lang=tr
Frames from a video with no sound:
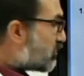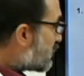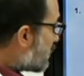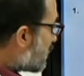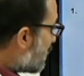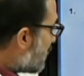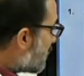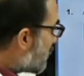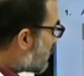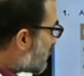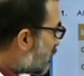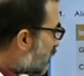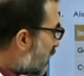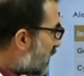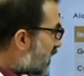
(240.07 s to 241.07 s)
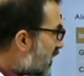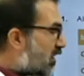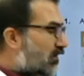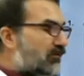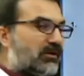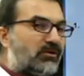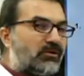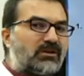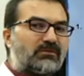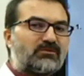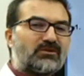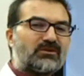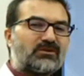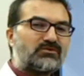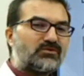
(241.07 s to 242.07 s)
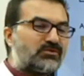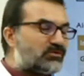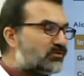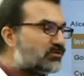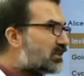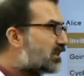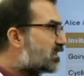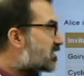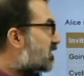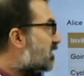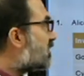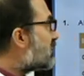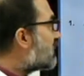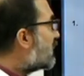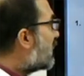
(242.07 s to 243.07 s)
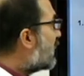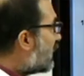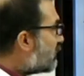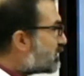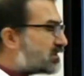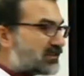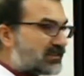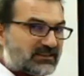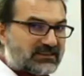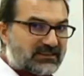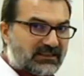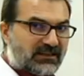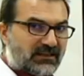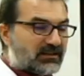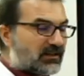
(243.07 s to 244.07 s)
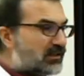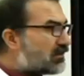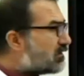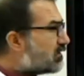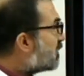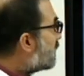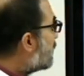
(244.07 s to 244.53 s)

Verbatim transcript: Çünkü şıklarda soru var ve önemli olan sorunun ne istediği. Ama siz yine de